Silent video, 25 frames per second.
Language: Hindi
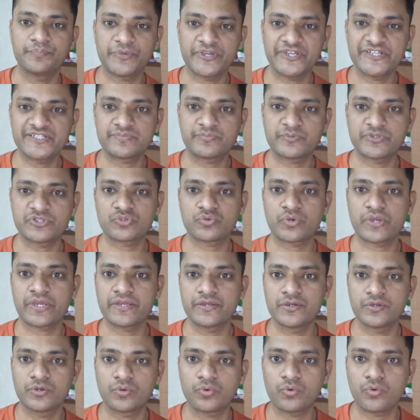पेज पे जो
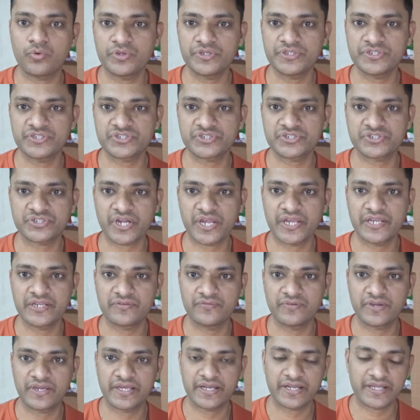है कोई
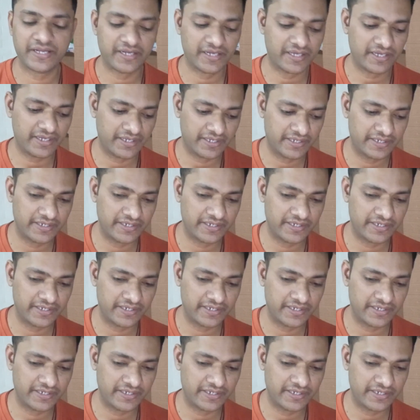स्ट्राइक वगैरह ना